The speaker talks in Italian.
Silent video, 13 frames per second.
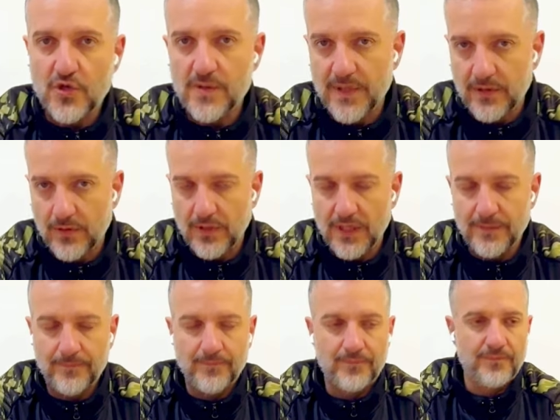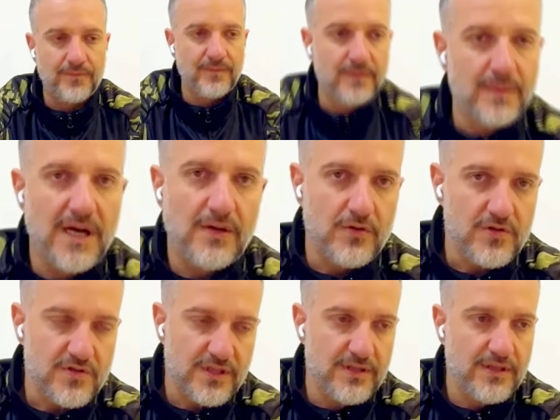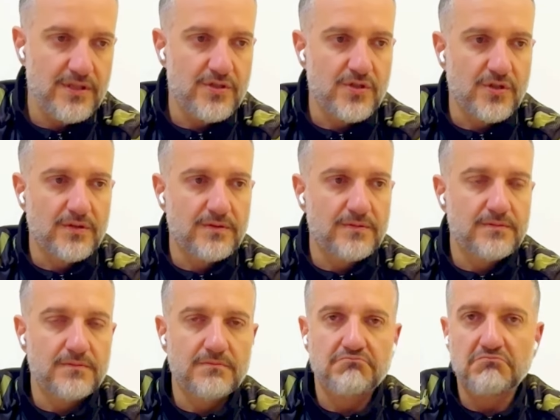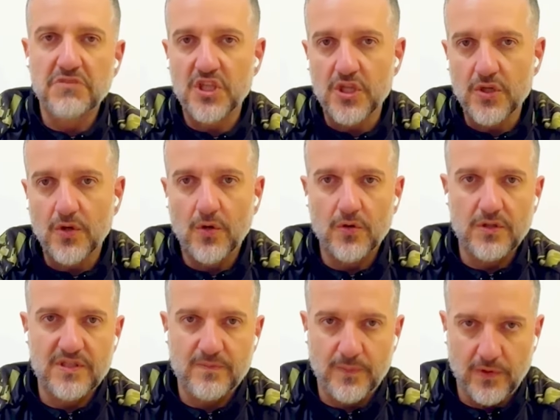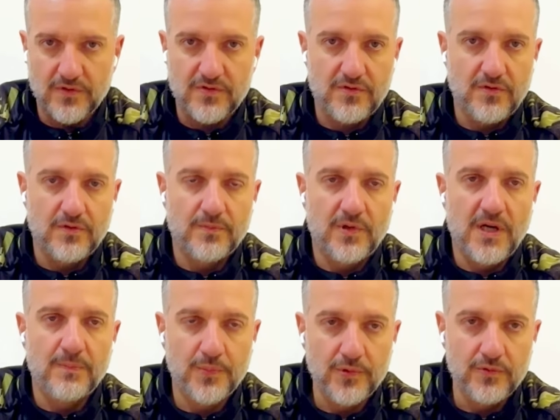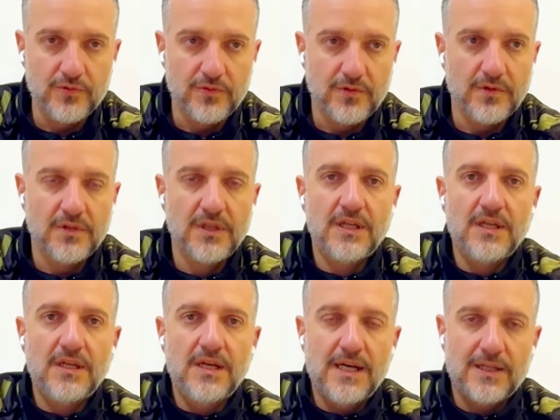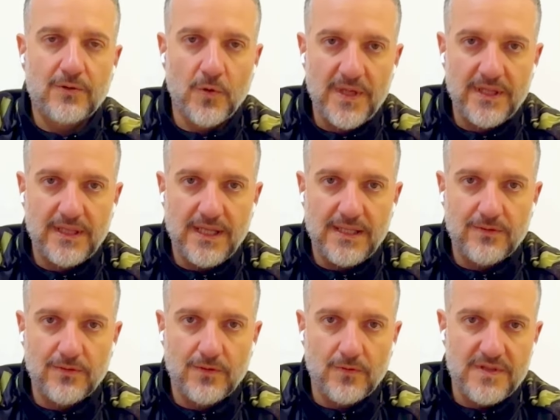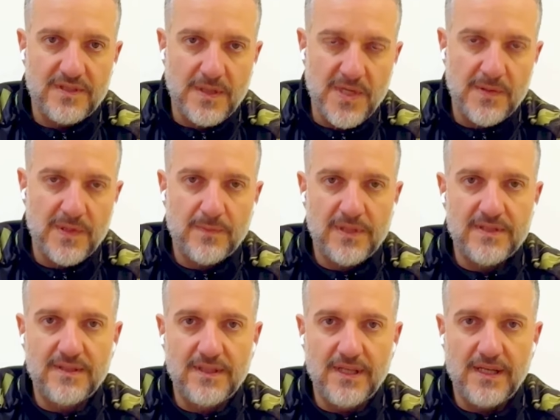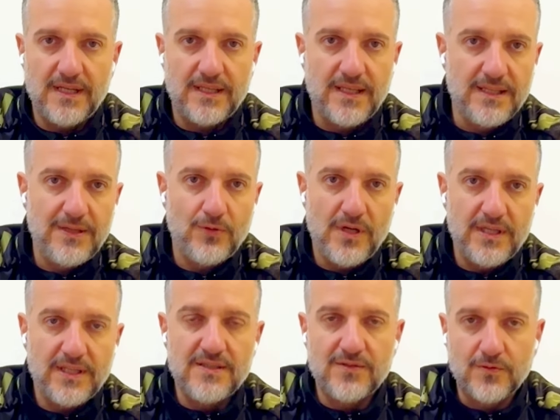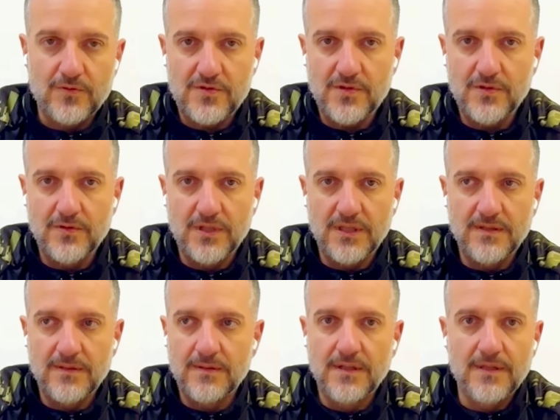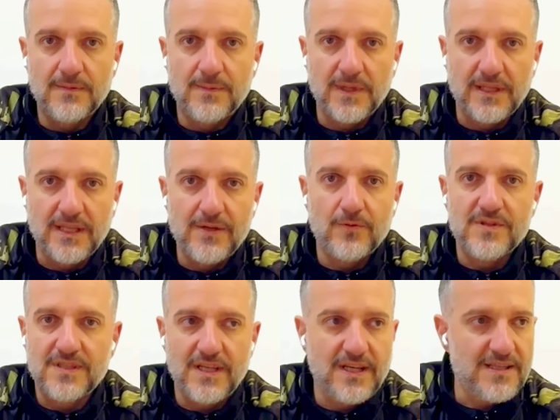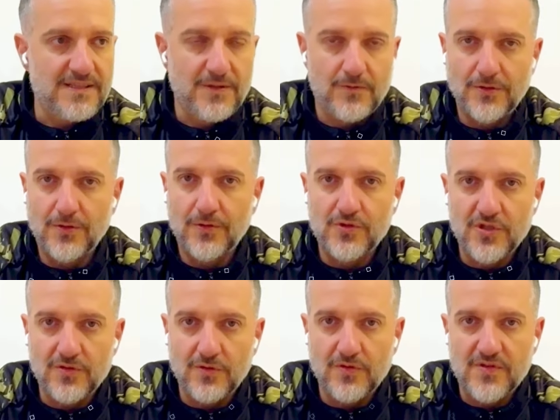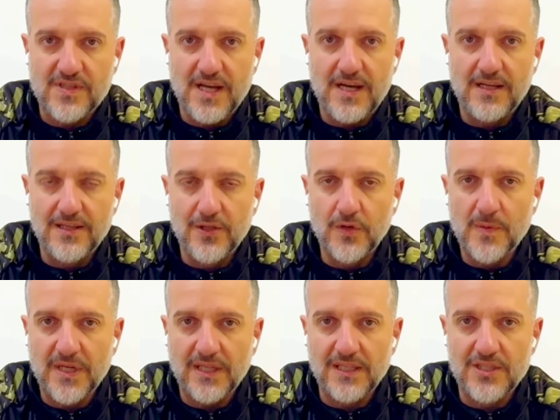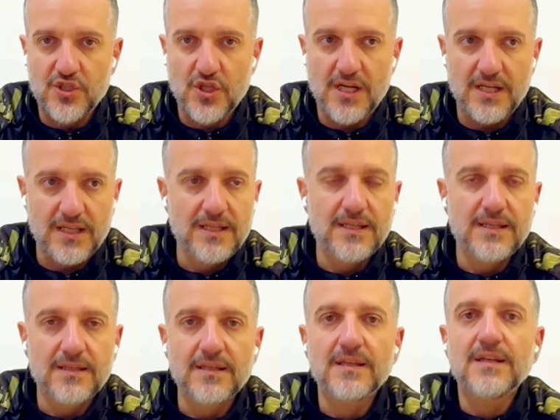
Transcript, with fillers: ai pedoni. Ma nonostante ciò, io ho risposto appunto argomentando queste mie perplessità, chiedendo anche istruzioni, eh, perché in questi casi quando non ci sono stabili dove parcheggiare,